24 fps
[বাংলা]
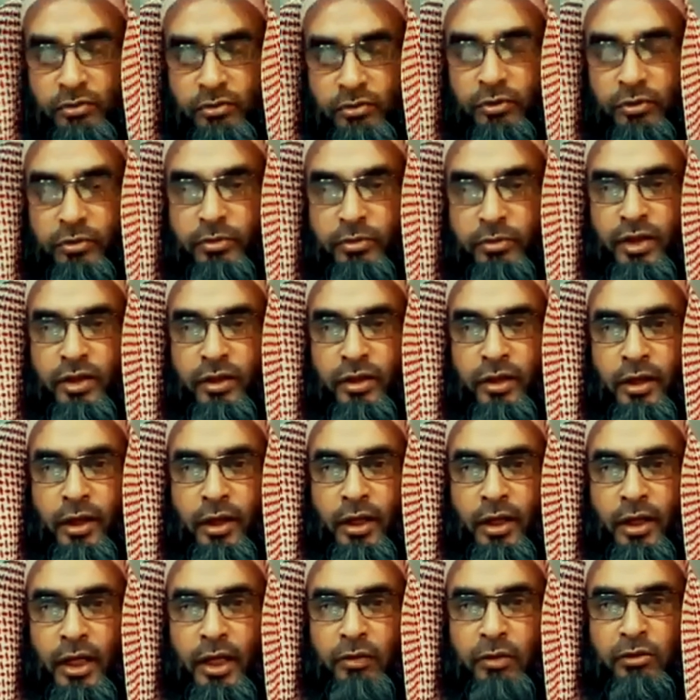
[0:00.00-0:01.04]
করবেন
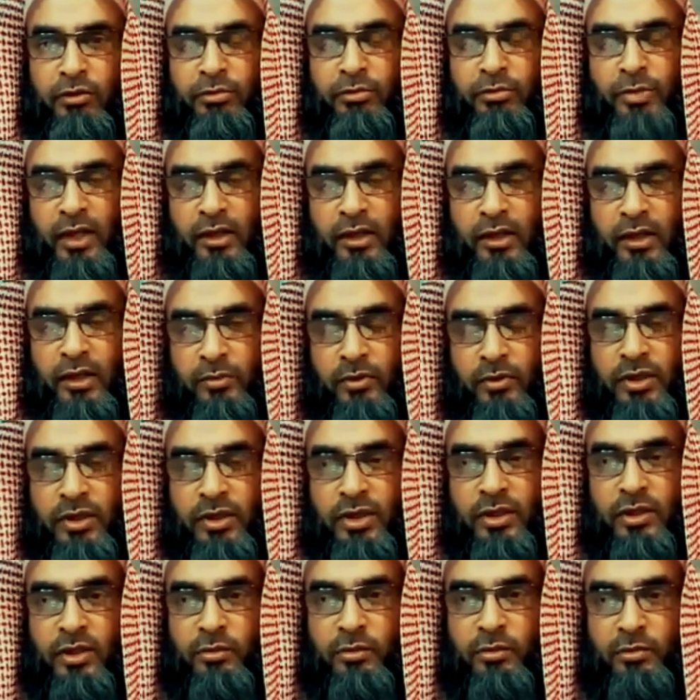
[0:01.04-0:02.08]
এবং পার্থিব
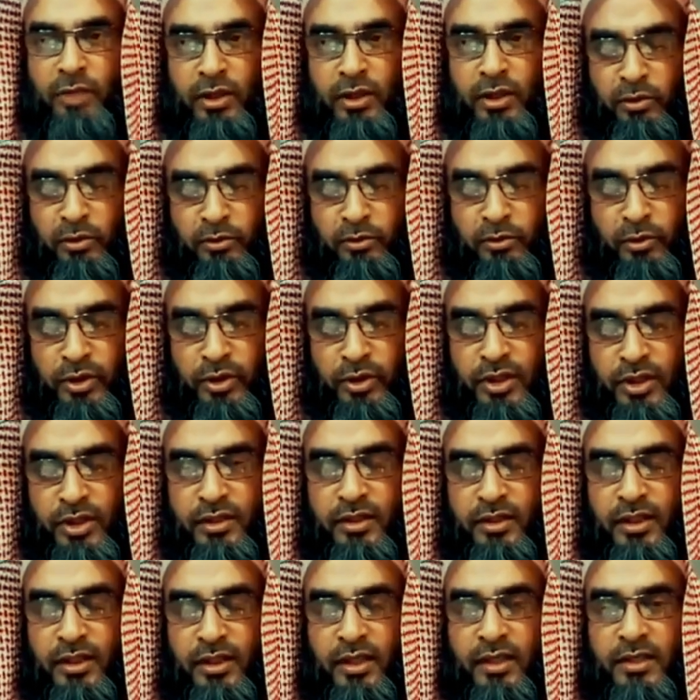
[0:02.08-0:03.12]
যেসব মাধ্যম রয়েছে
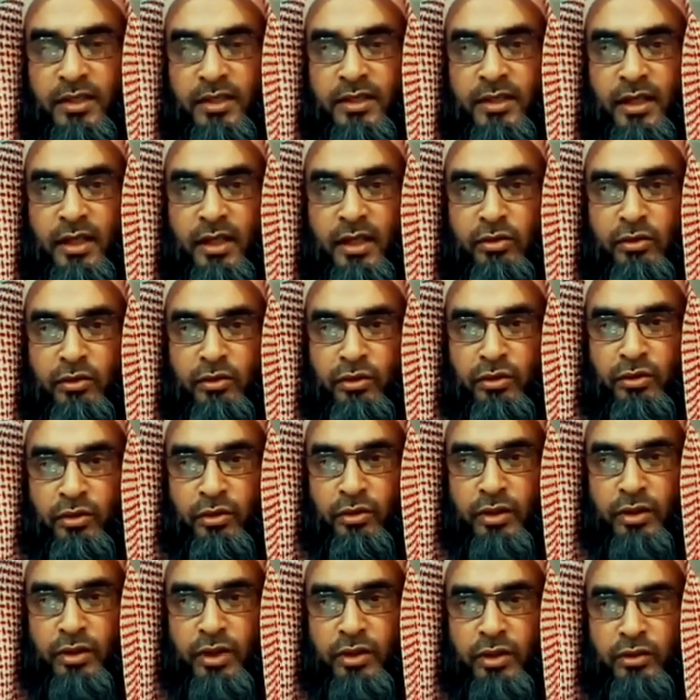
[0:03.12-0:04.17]
চিকিৎসার কোন
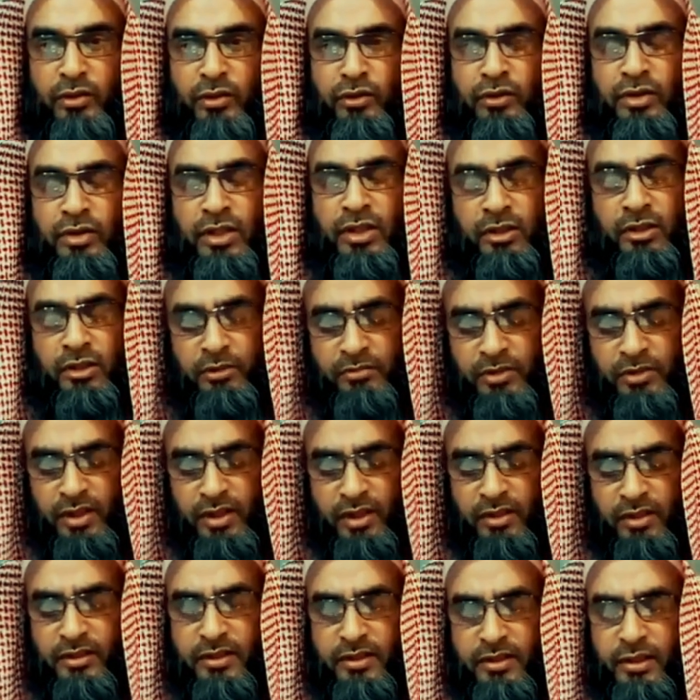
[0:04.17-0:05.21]
রোগের জন্য সেসব
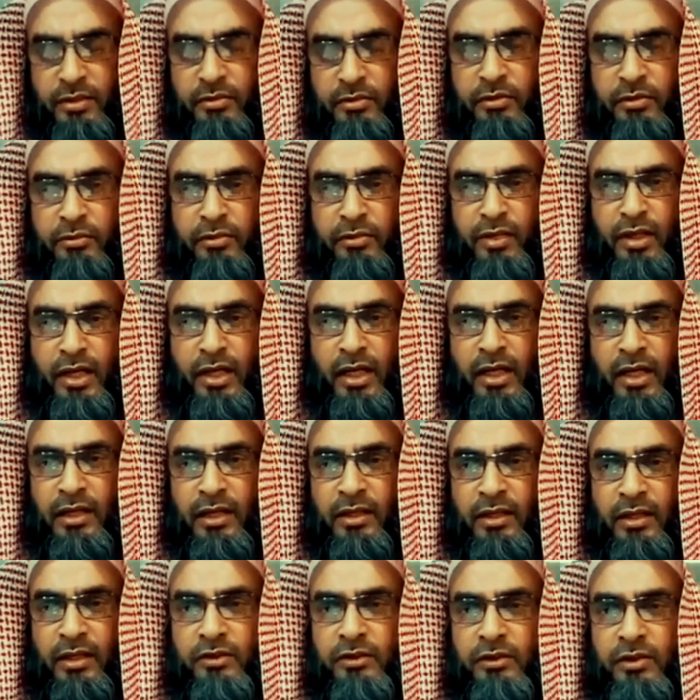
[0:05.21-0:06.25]
চিকিৎসা করবেন আর
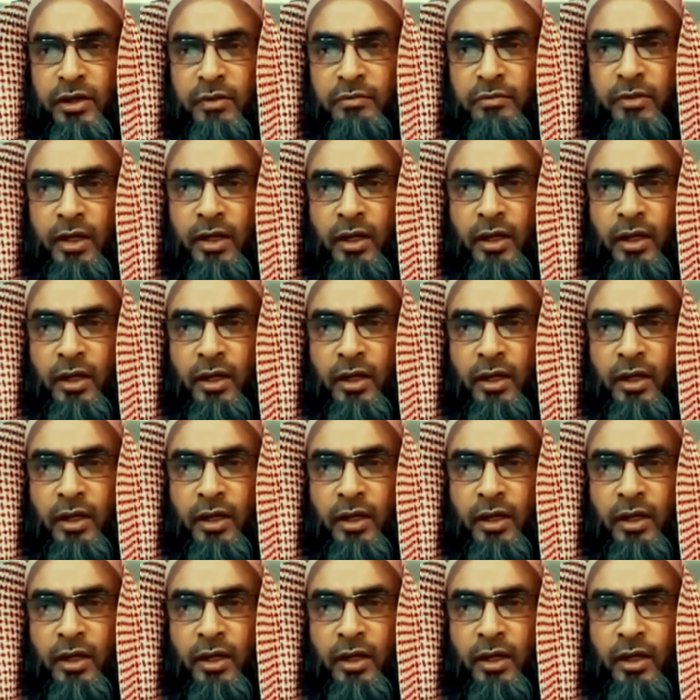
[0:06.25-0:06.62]
এইসব